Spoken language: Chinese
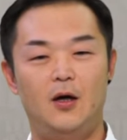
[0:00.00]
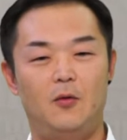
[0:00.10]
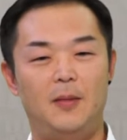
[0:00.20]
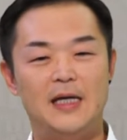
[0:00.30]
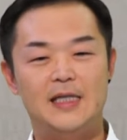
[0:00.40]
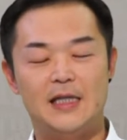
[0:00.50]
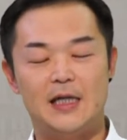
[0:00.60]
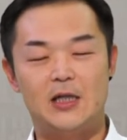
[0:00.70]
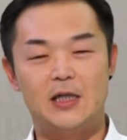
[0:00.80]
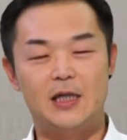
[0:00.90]
我们来解
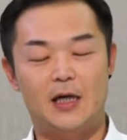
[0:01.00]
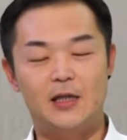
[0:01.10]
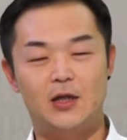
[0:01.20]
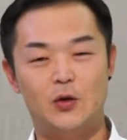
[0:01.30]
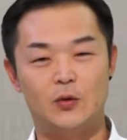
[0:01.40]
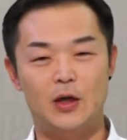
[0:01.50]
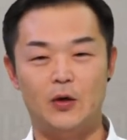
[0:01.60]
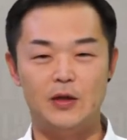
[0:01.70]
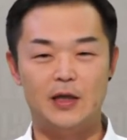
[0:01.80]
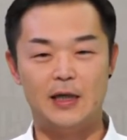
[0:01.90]
释一下其中的
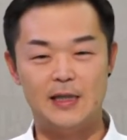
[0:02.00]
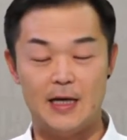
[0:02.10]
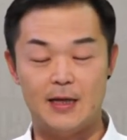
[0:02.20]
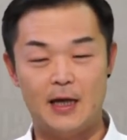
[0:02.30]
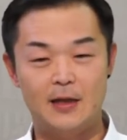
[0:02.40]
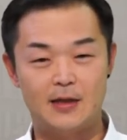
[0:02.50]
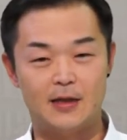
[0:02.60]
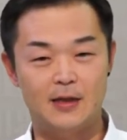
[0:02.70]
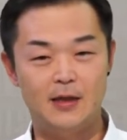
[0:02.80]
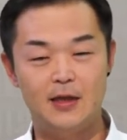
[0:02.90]
有一些个简单的
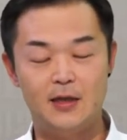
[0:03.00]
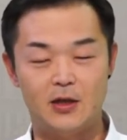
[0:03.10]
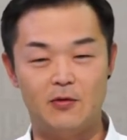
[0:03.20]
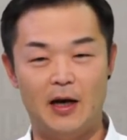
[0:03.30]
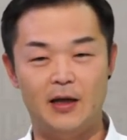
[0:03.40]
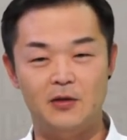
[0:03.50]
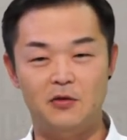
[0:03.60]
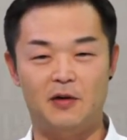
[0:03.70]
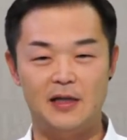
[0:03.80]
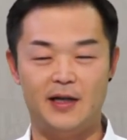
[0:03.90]
词，一解释完了，你
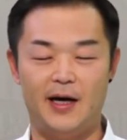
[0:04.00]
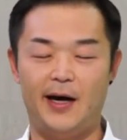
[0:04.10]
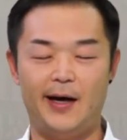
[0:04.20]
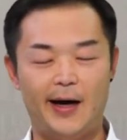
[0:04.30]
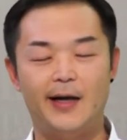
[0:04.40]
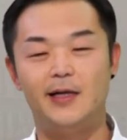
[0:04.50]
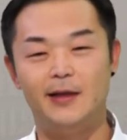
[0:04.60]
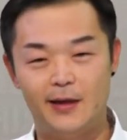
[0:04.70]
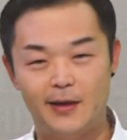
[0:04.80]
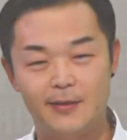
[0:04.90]
就发现，哎，还真的
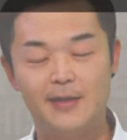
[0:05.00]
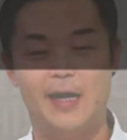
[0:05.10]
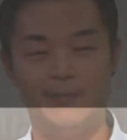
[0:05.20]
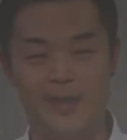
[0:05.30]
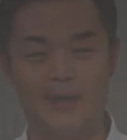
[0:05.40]
挺简单